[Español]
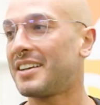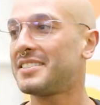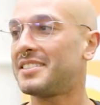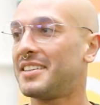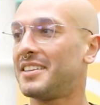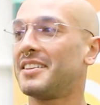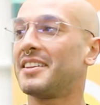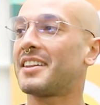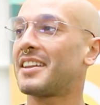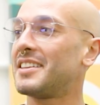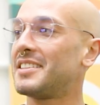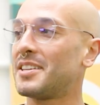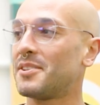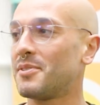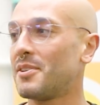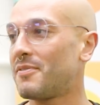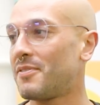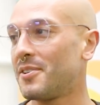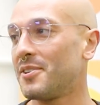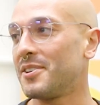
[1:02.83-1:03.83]
Sí,
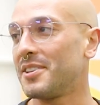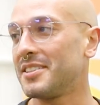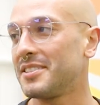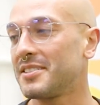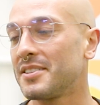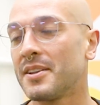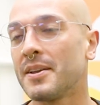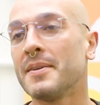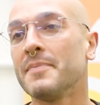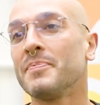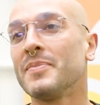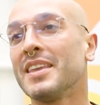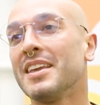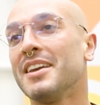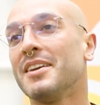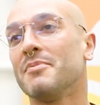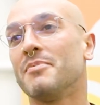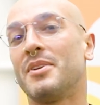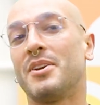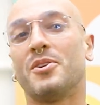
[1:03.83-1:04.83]
relleno de flores.
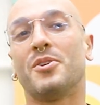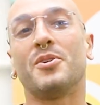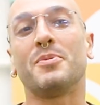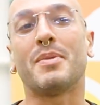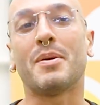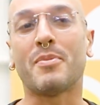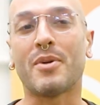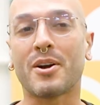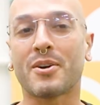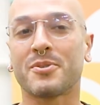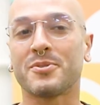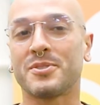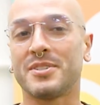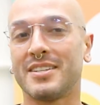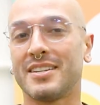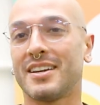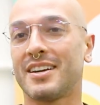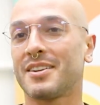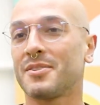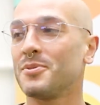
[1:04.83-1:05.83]
Pero hoy vamos a
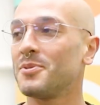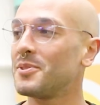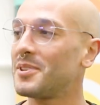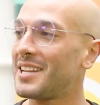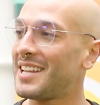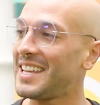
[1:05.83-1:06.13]
cocinar un